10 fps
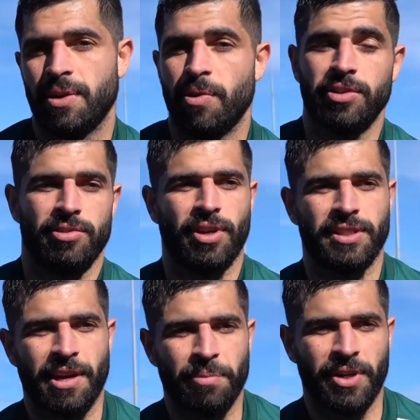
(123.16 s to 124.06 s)
y bueno, lo que
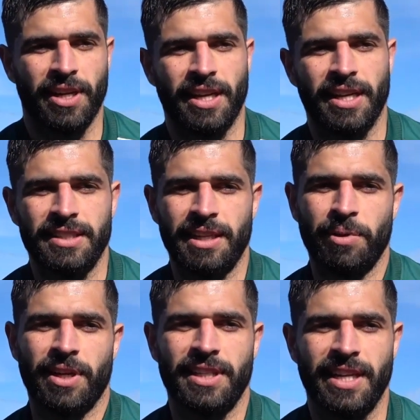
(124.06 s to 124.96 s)
sabemos que
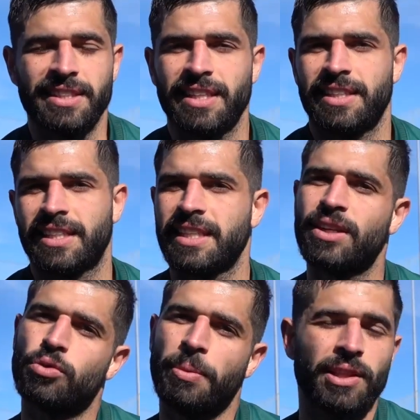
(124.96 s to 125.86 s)
tenemos que hacer es intentar
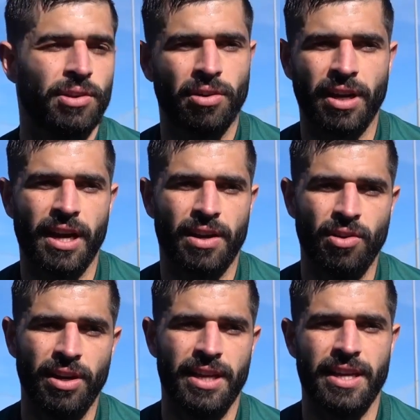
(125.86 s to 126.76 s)
seguir sumando, no encajar
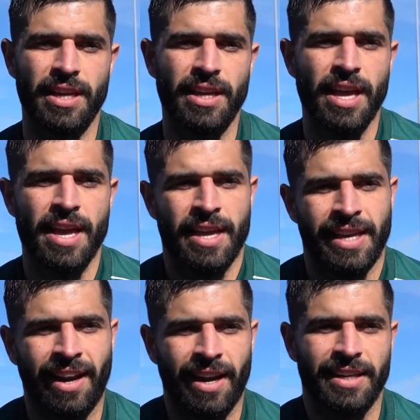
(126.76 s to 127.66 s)
goles y,
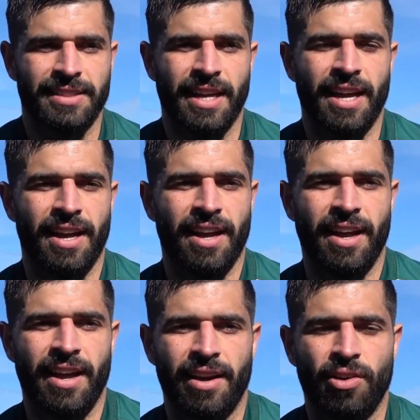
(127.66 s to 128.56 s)
y
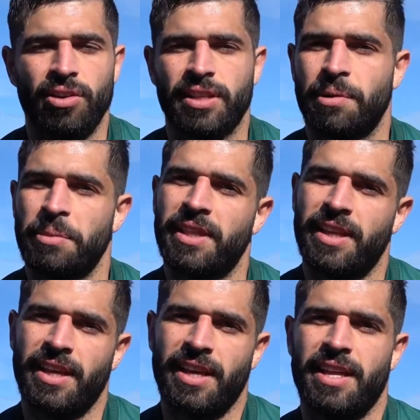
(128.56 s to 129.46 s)
realizar goles también
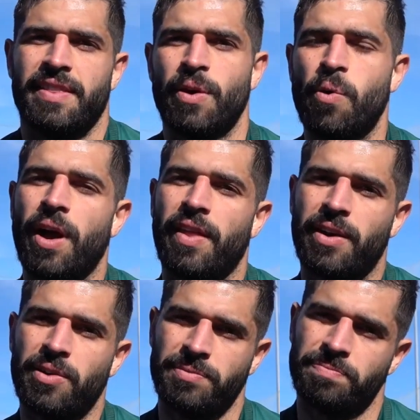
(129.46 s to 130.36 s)
de, de jugadas,
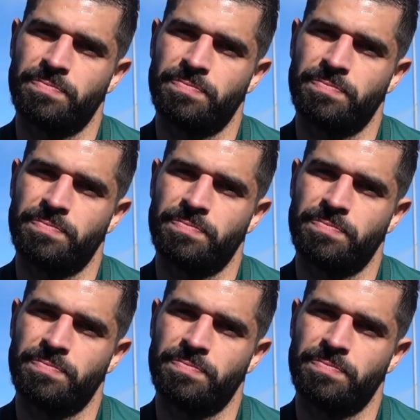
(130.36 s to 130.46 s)
¿no?